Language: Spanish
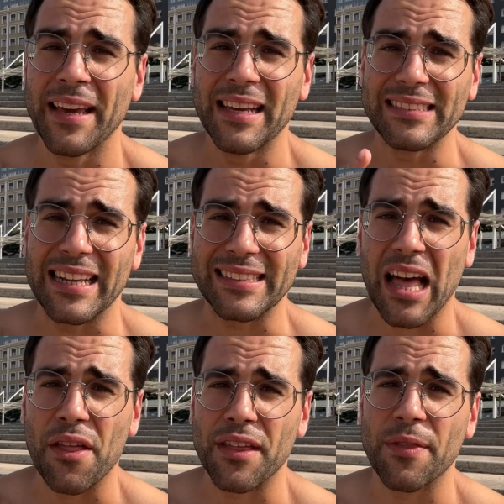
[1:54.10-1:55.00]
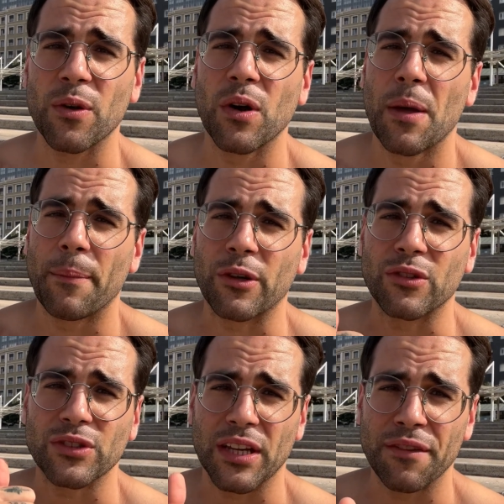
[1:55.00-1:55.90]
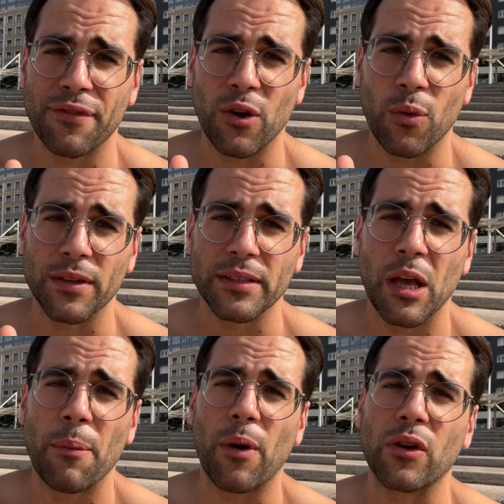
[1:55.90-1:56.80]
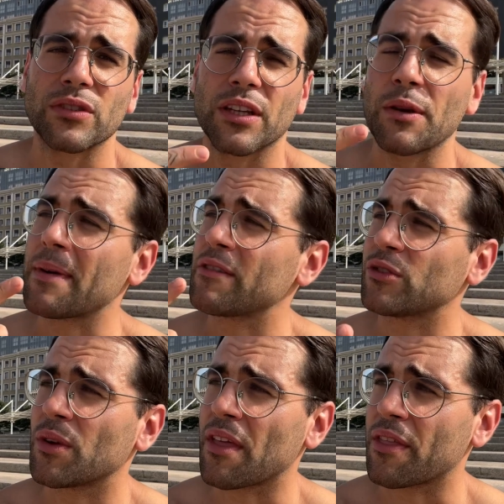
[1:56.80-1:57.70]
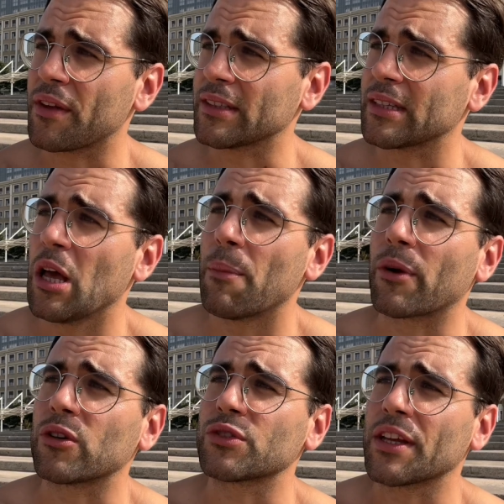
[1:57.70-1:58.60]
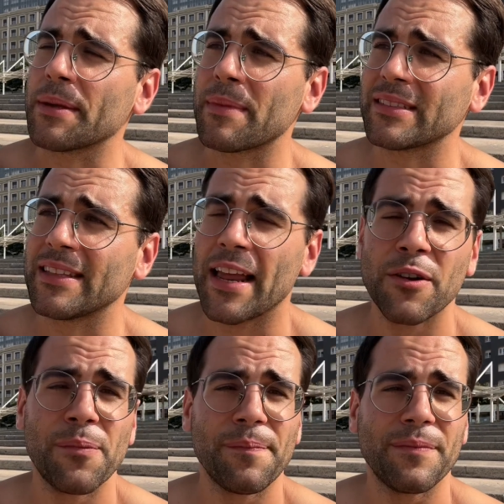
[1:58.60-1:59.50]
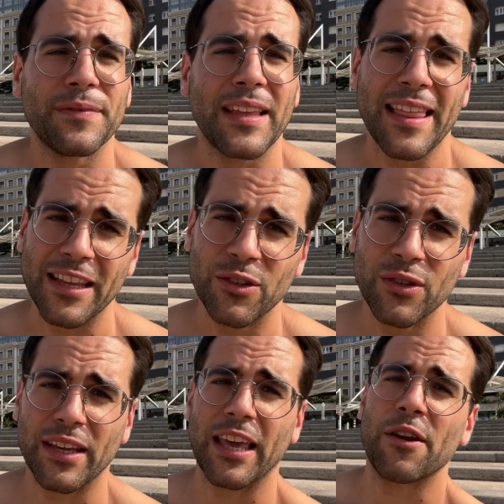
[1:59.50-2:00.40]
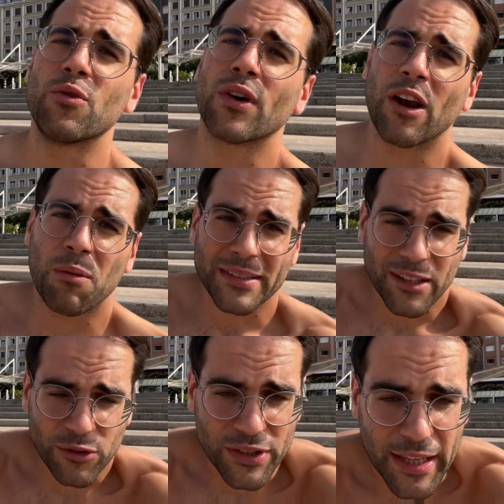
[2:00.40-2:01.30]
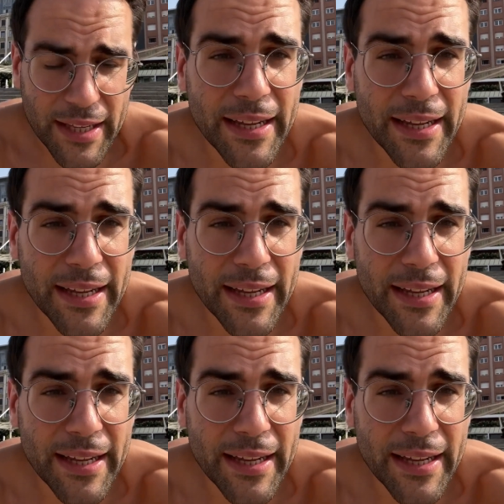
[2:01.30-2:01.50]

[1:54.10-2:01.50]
Si la estás haciendo por conseguir followers, por conseguir más visualizaciones, por conseguir más dinero, te digo que nunca lo vas a conseguir.